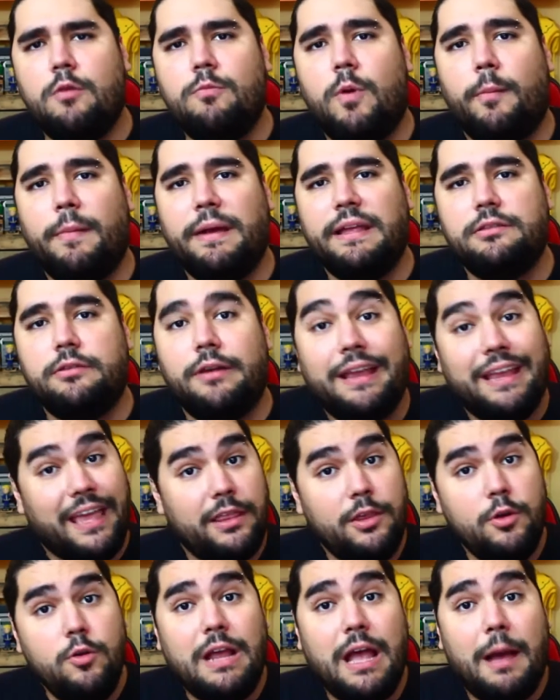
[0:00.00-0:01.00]
un momento en que
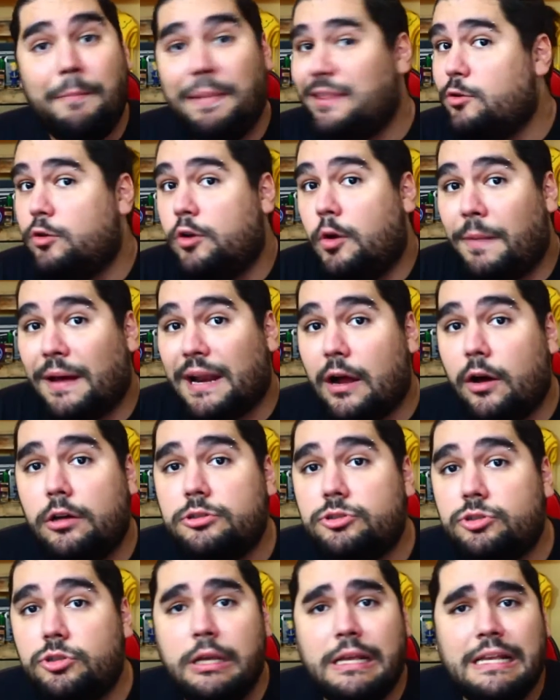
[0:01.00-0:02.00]
de un capítulo para
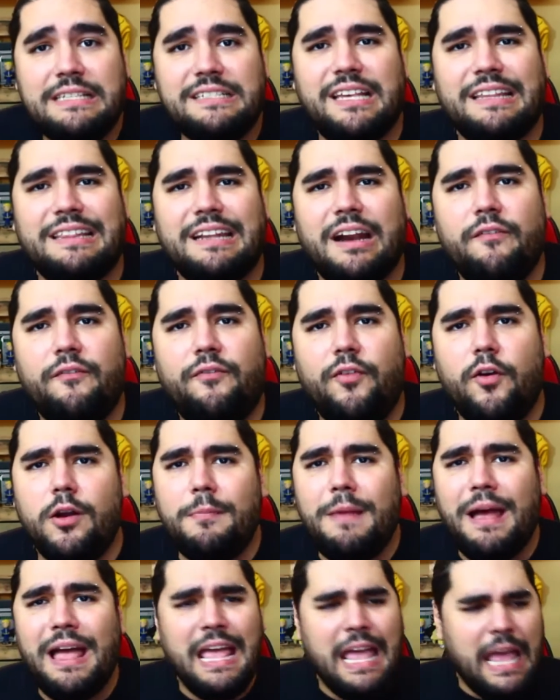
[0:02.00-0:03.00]
otro se transforma